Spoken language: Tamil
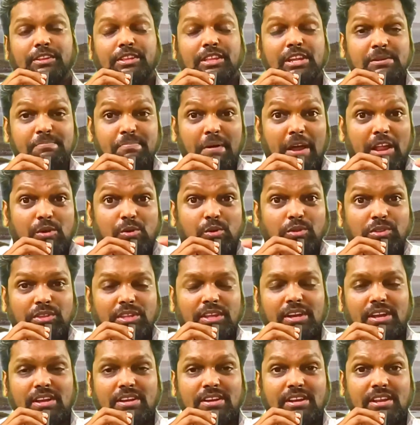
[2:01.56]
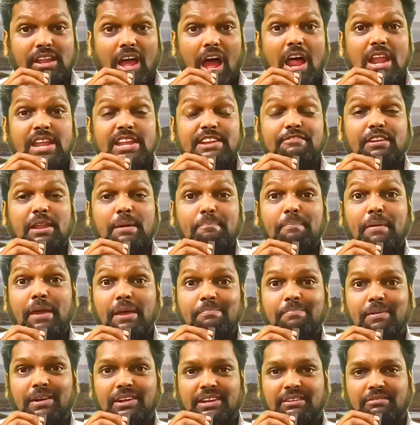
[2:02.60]
இந்த திருப்பாடல் நூத்தி ரெண்டு ஆண்டவர்
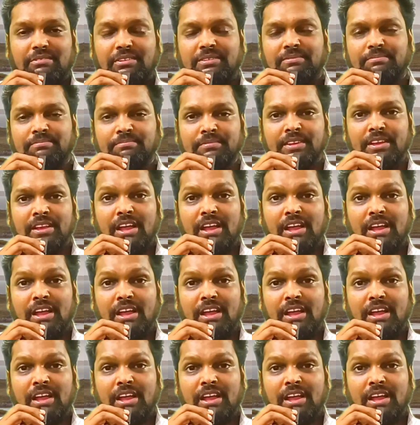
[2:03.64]
எப்பேற்பட்டவர்